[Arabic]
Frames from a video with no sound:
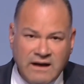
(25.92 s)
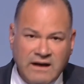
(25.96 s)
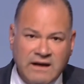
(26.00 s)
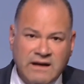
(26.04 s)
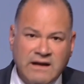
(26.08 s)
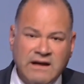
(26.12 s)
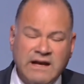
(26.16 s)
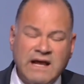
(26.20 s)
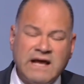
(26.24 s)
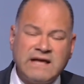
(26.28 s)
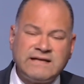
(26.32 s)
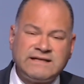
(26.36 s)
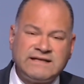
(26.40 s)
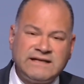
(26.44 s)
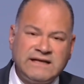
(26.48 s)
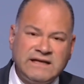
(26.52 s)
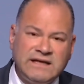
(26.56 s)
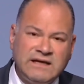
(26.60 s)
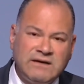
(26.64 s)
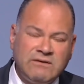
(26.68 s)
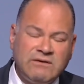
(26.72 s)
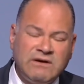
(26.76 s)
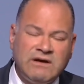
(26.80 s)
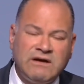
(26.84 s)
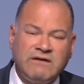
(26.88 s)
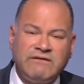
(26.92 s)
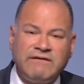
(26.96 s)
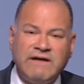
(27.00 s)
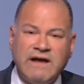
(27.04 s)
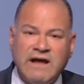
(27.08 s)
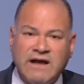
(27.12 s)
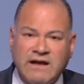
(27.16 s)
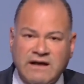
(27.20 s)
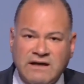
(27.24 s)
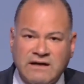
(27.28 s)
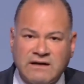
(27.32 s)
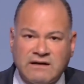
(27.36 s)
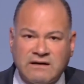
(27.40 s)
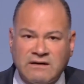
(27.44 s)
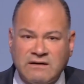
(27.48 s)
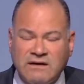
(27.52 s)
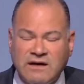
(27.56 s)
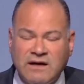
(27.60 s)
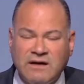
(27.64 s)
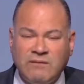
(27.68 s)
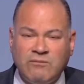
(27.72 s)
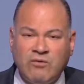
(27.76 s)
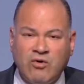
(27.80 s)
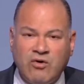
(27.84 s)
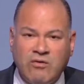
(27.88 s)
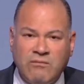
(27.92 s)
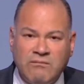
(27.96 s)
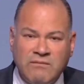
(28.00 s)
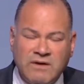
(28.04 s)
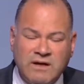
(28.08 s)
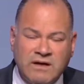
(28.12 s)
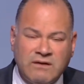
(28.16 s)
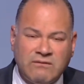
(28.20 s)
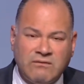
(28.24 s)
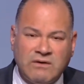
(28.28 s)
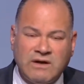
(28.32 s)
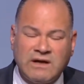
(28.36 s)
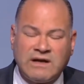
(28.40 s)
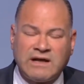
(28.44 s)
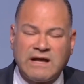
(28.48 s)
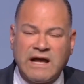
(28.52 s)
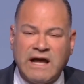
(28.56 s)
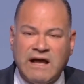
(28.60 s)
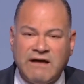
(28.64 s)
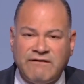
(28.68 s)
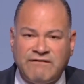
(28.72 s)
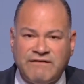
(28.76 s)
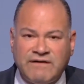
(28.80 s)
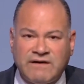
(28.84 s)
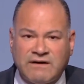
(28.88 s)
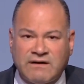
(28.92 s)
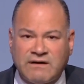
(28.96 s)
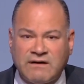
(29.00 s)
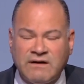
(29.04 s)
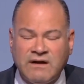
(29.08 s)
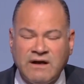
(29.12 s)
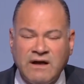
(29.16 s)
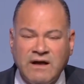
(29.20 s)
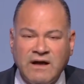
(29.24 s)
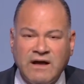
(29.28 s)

اللي ناسي واللي فاكر المؤمن والكافر